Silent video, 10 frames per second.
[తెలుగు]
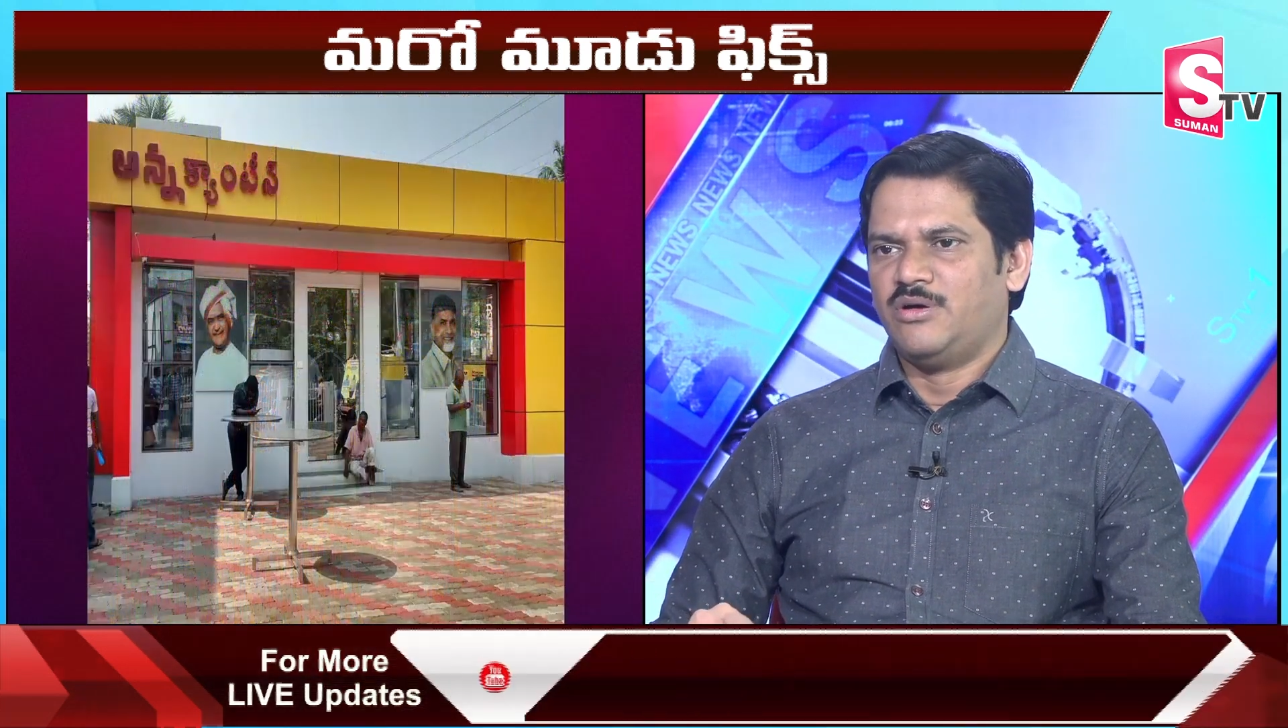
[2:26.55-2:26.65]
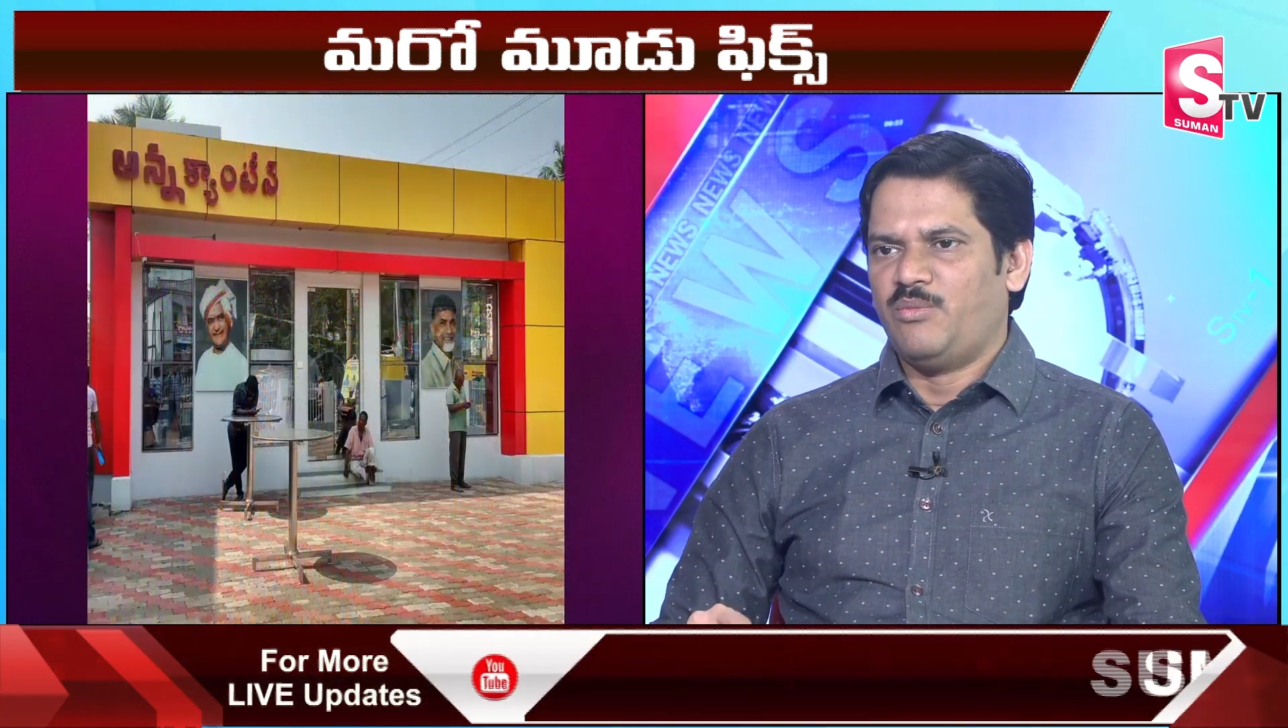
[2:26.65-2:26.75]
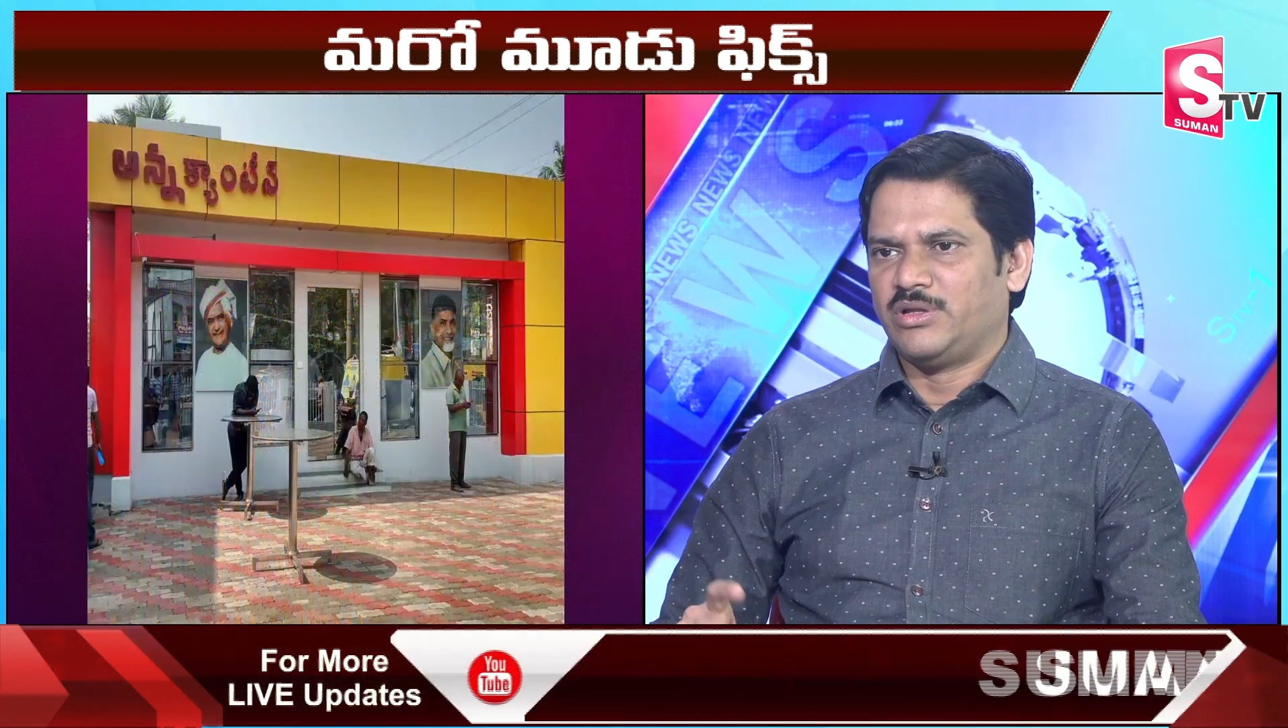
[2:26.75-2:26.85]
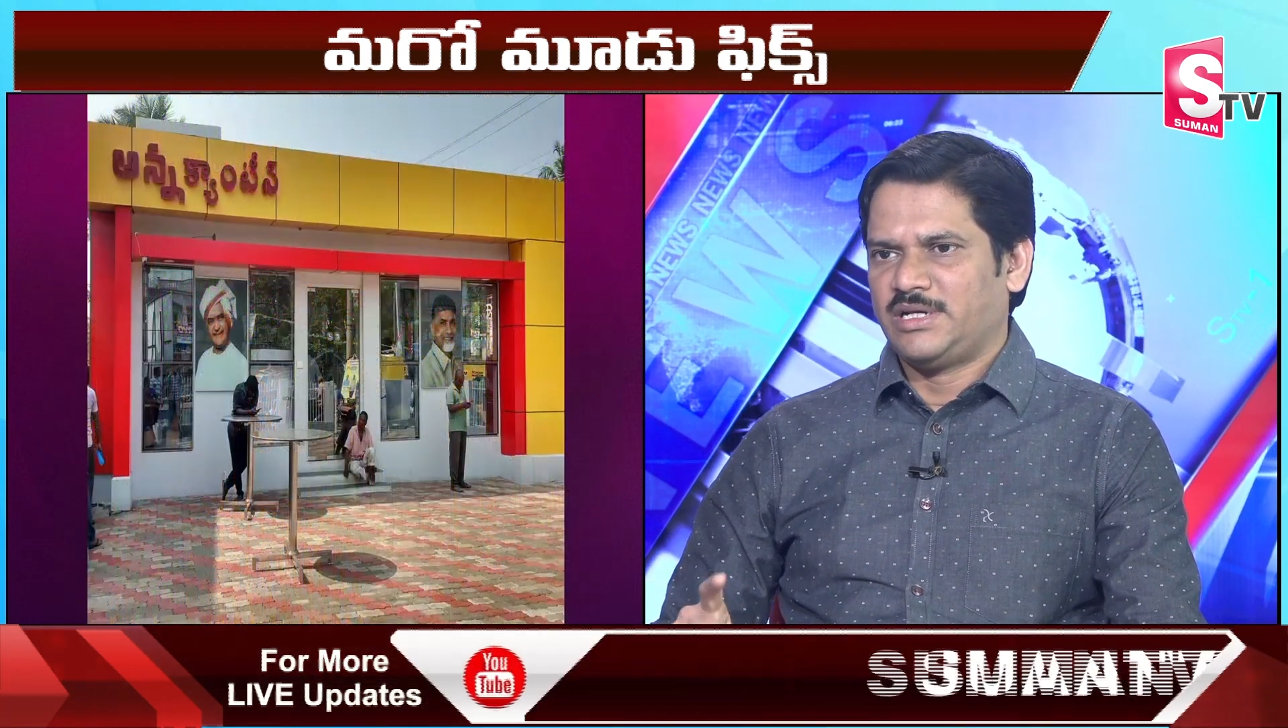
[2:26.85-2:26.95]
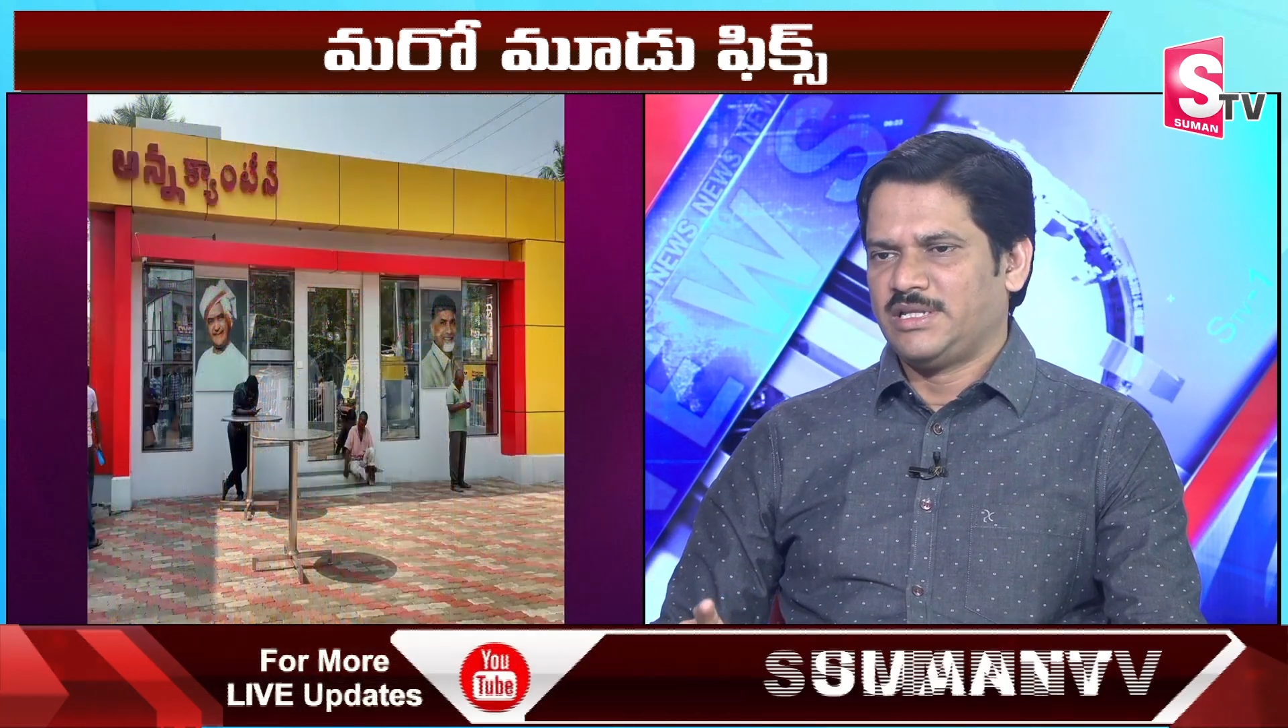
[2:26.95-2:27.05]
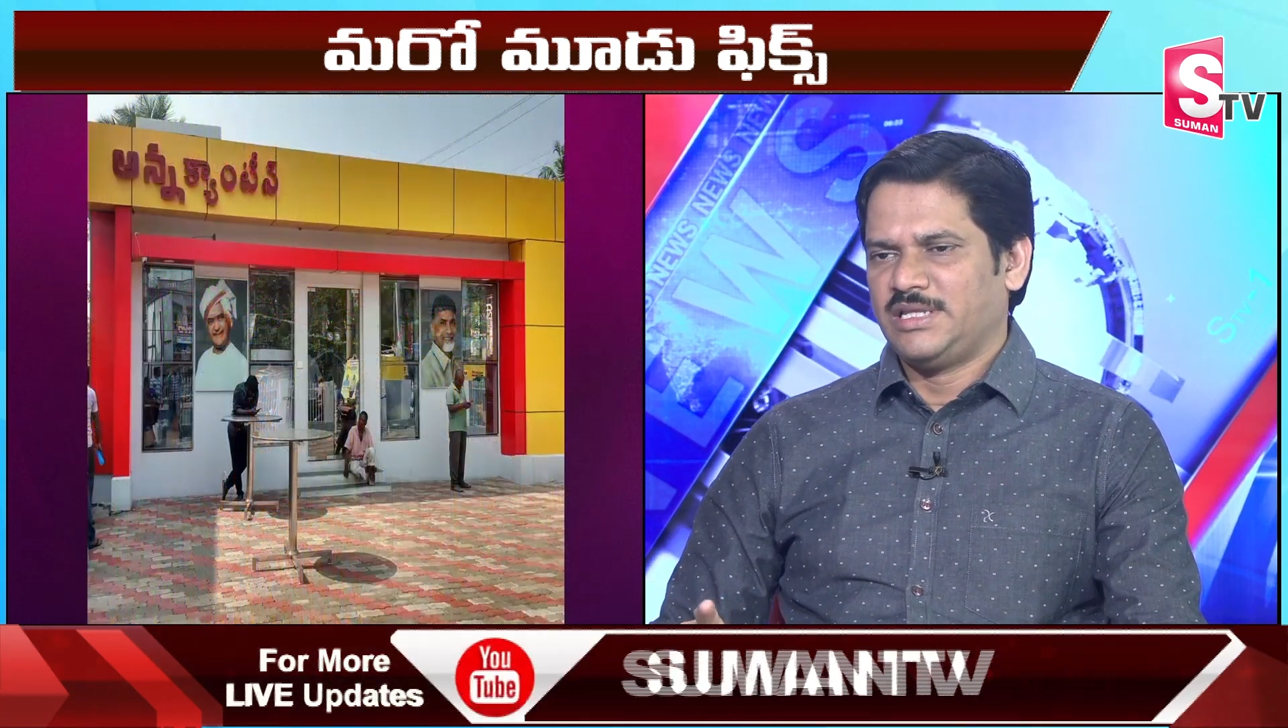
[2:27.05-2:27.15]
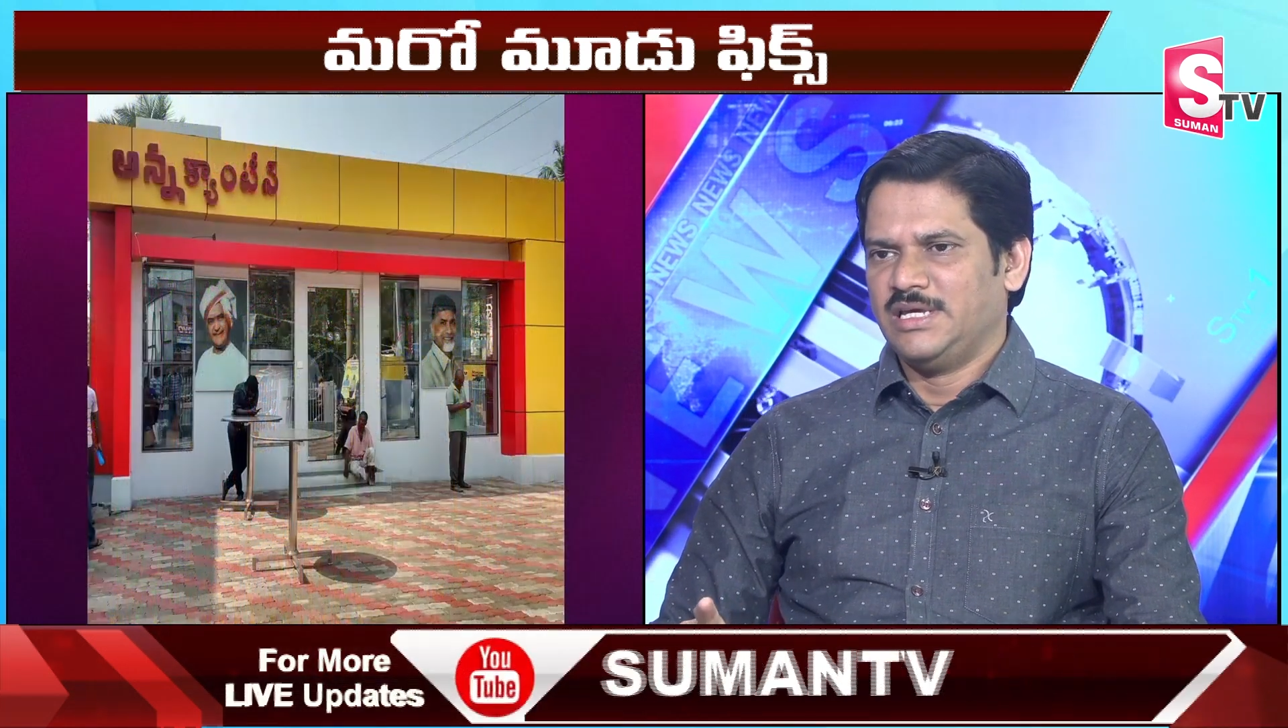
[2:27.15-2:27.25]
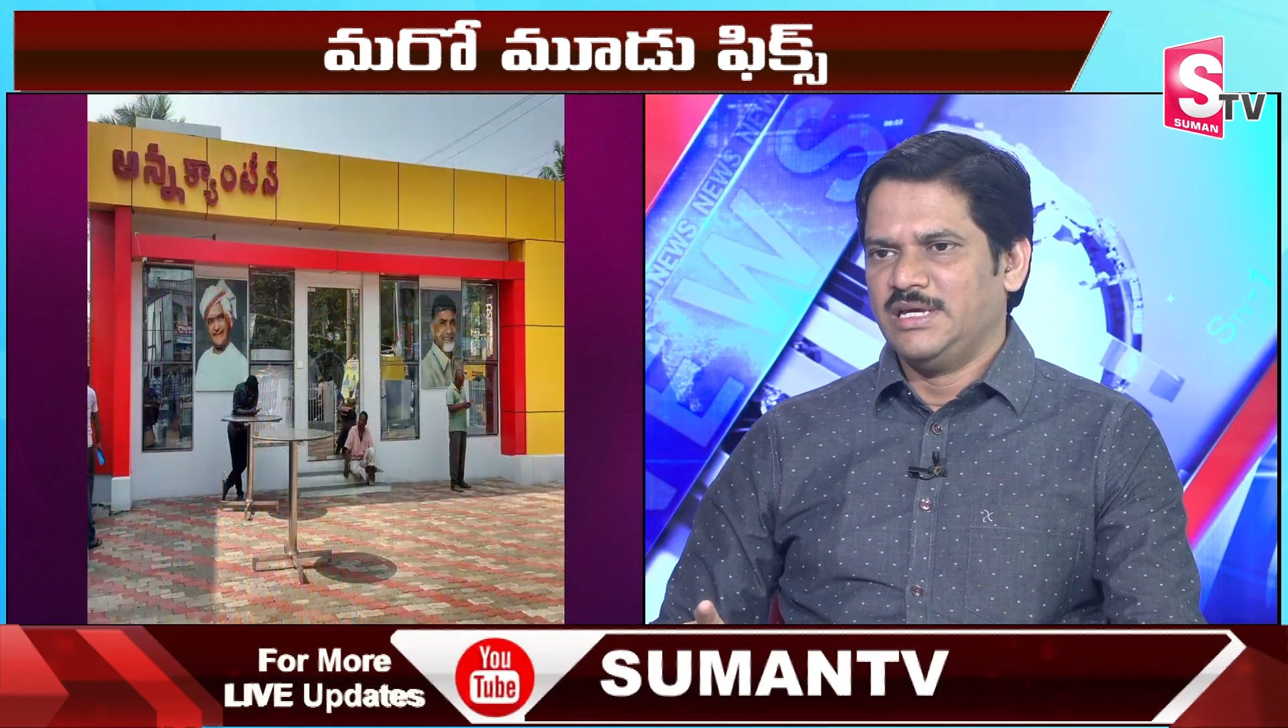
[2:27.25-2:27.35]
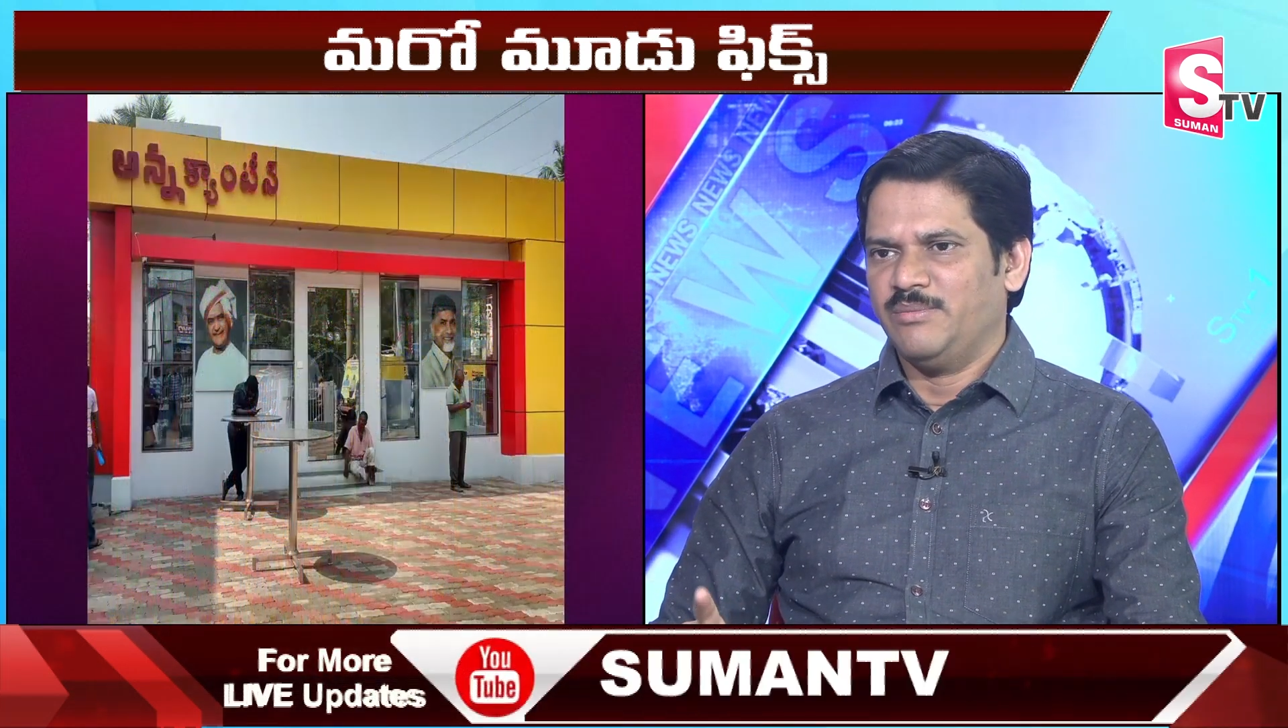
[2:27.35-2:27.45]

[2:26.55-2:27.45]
మొదటిది